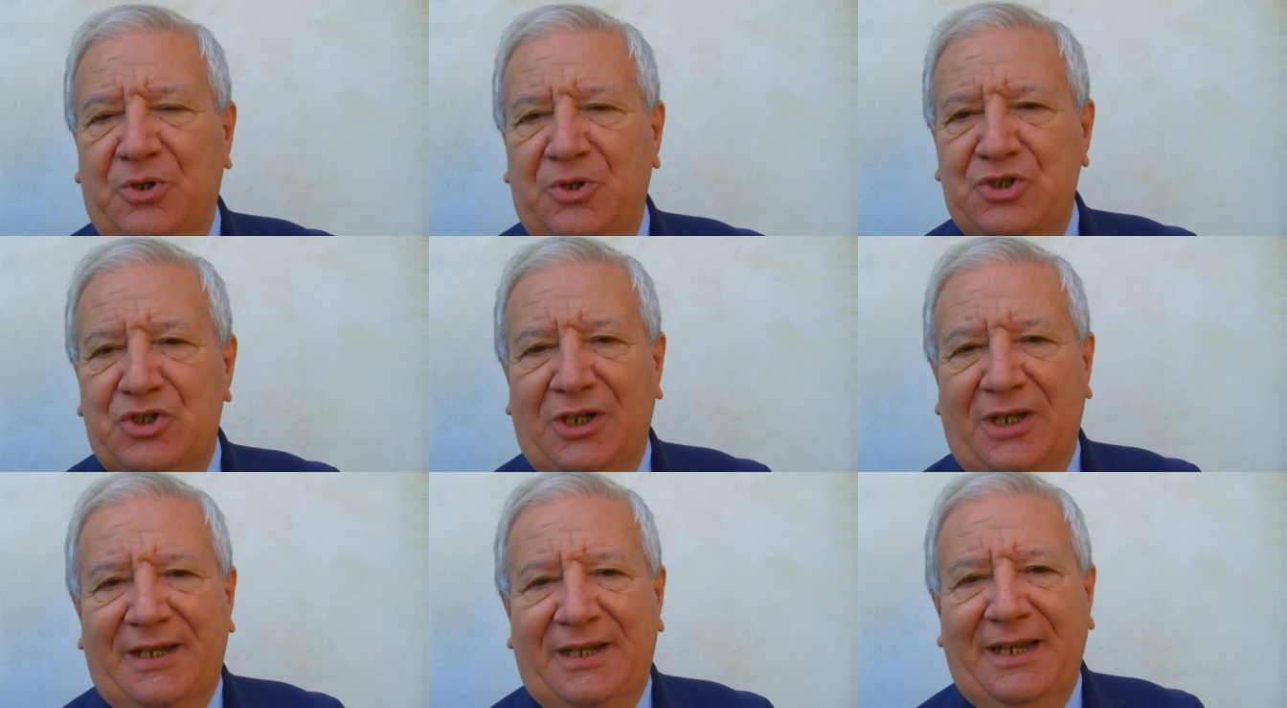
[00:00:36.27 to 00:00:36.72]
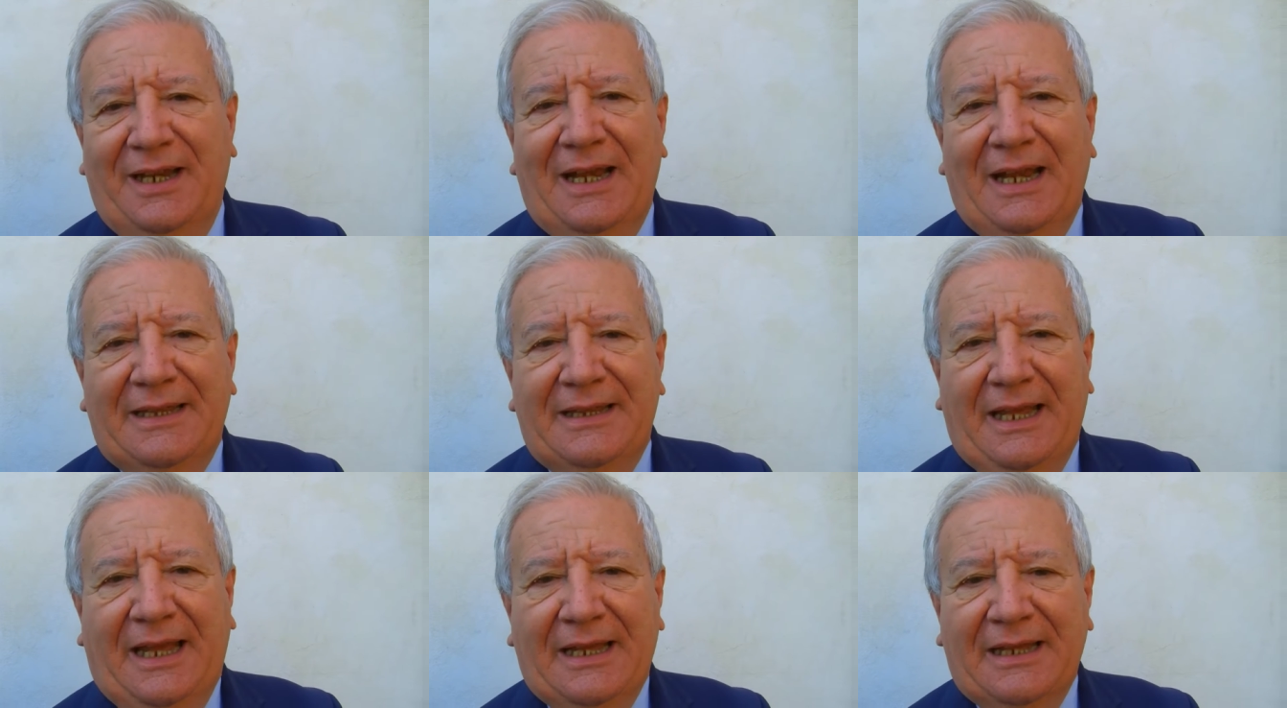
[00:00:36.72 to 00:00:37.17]
concerne
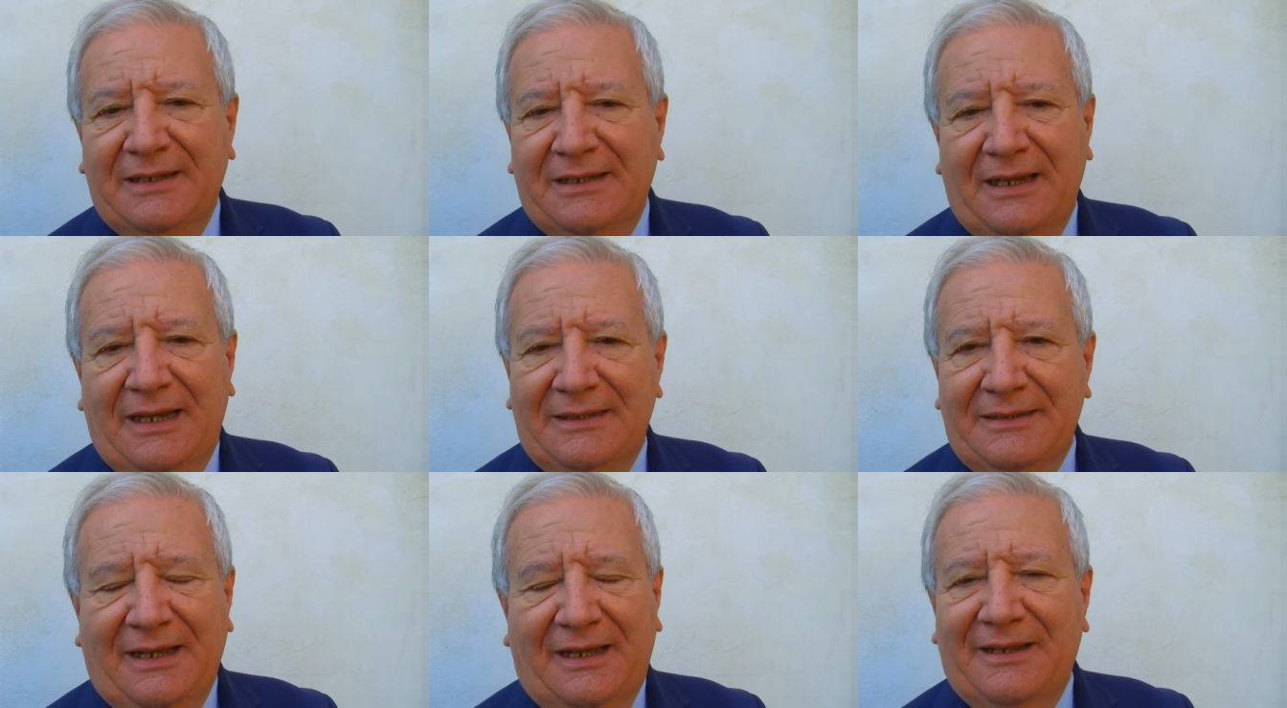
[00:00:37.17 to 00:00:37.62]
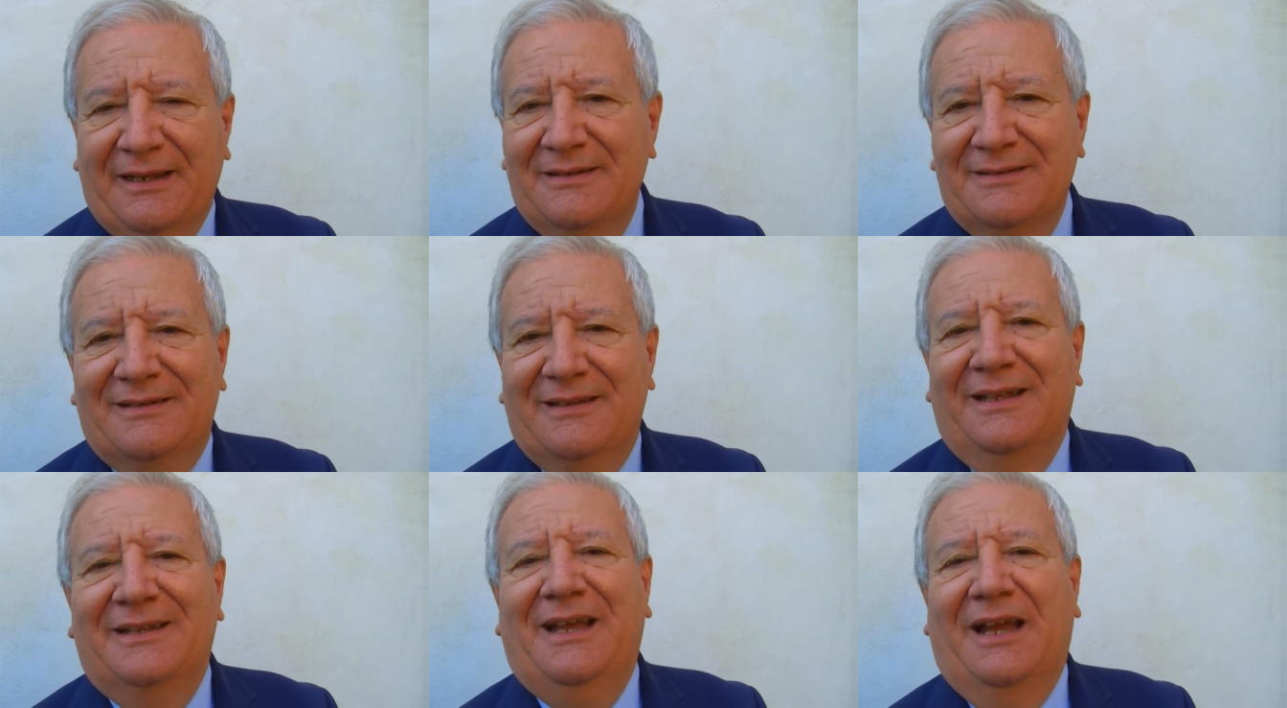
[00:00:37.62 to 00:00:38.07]
la TAC, è
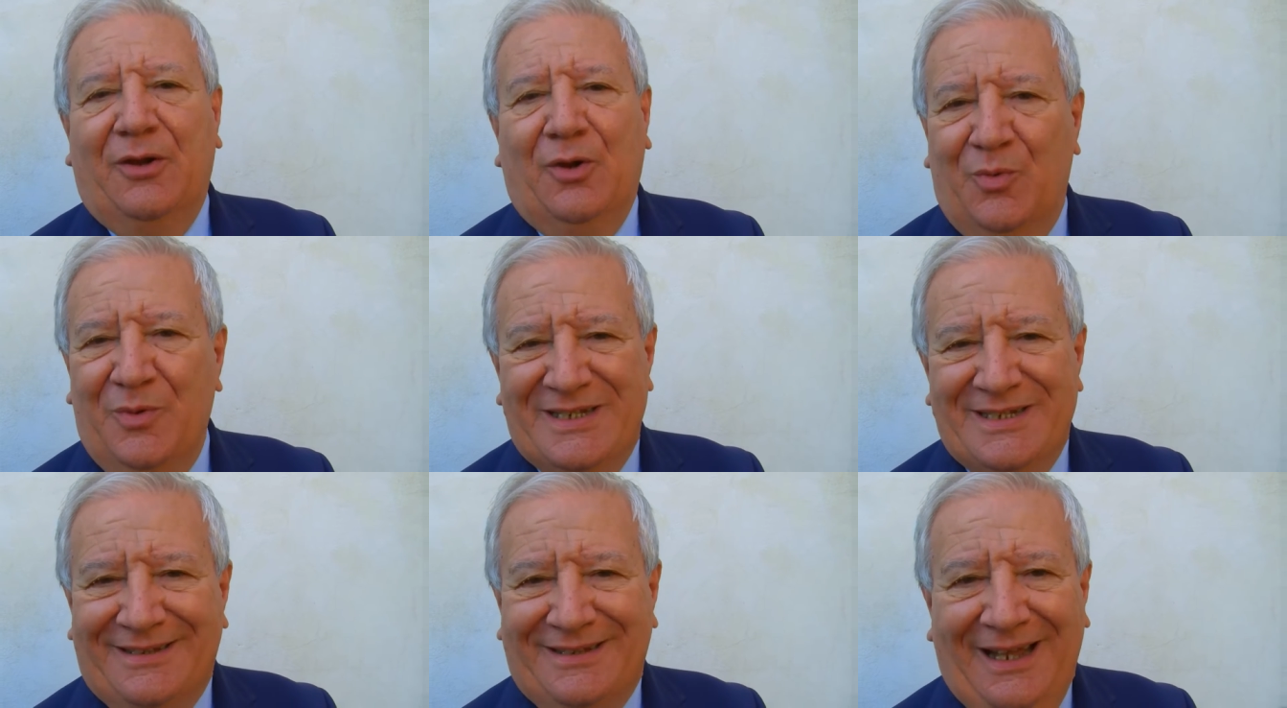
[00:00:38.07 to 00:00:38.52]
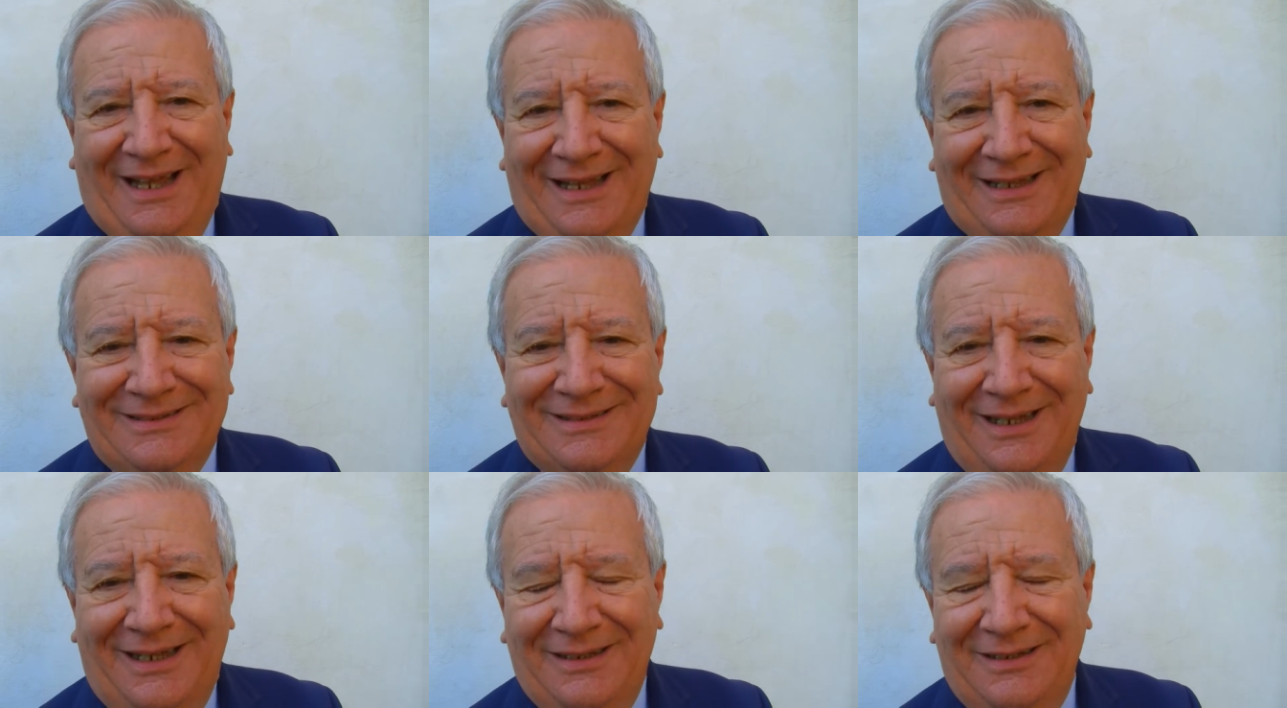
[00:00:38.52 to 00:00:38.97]
stata
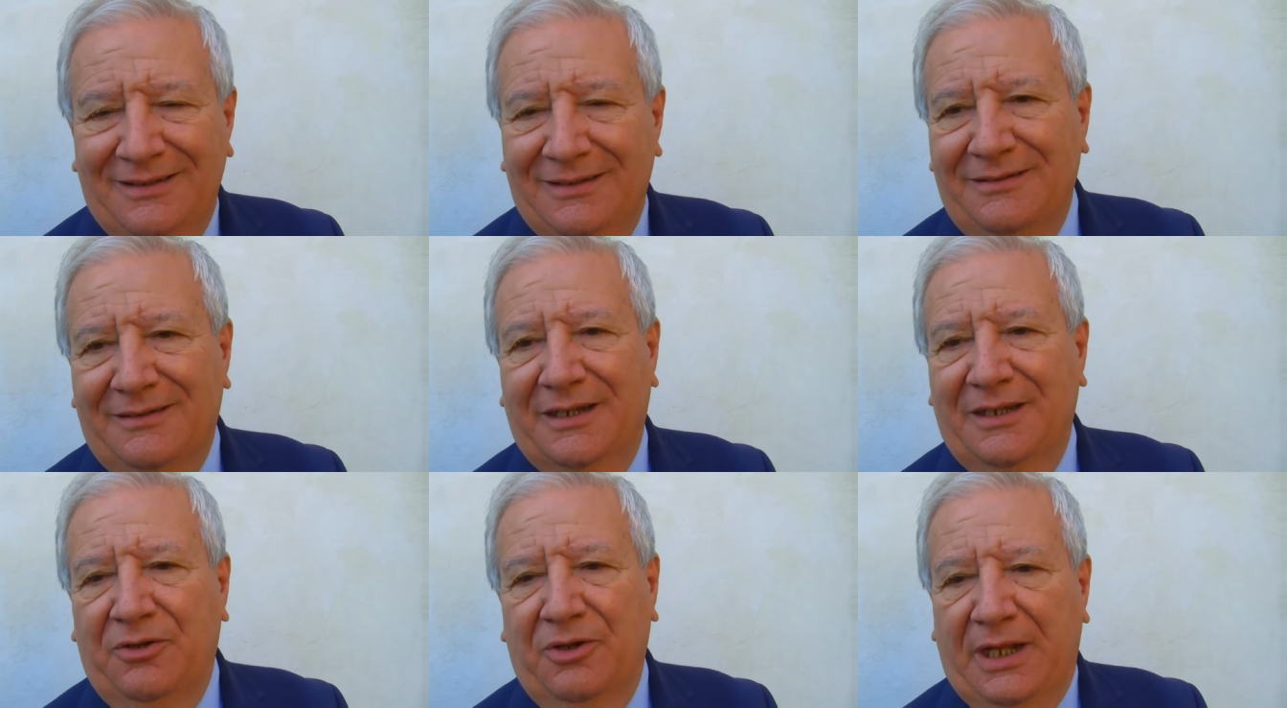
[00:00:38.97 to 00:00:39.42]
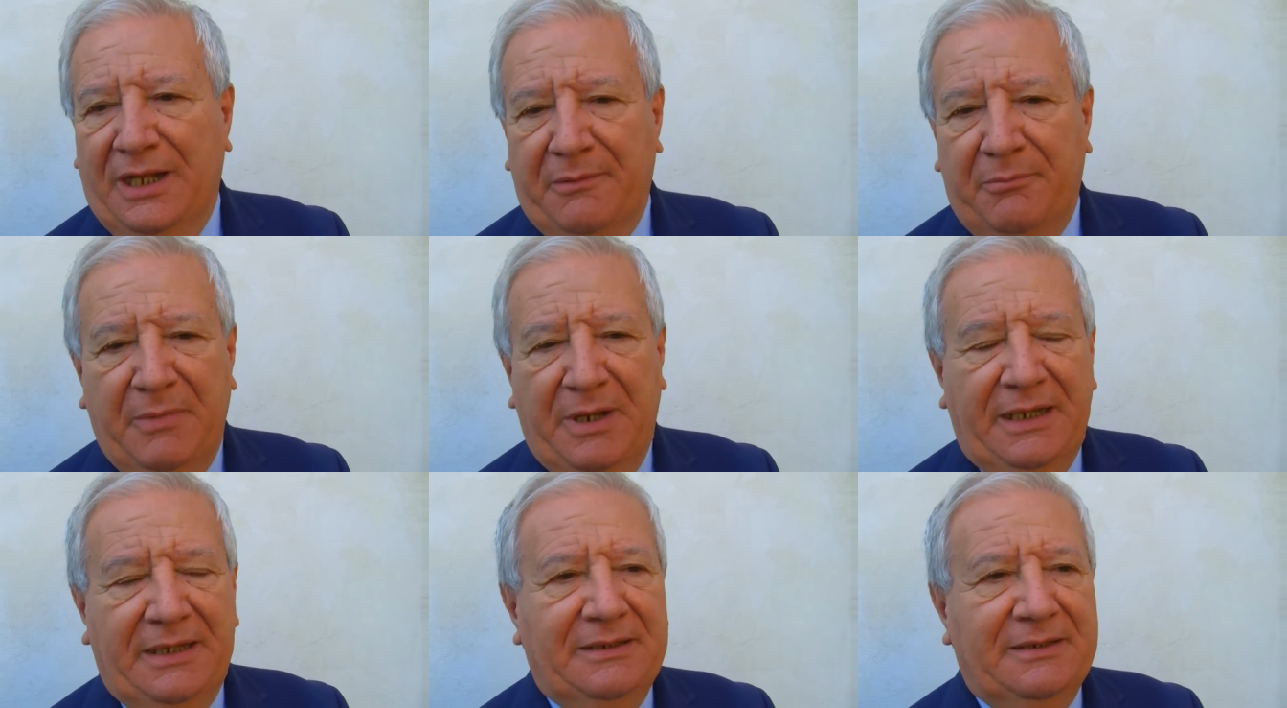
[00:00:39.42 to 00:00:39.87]
acquistata
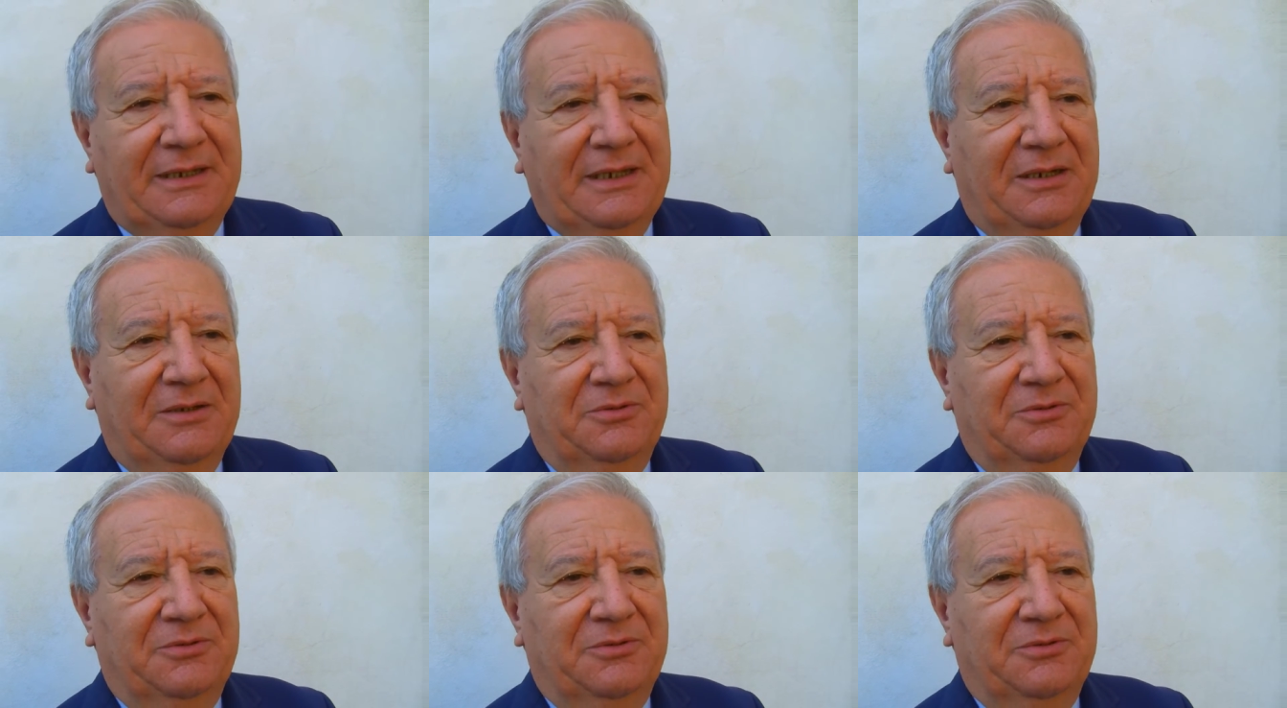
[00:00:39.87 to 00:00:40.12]
regolarmente,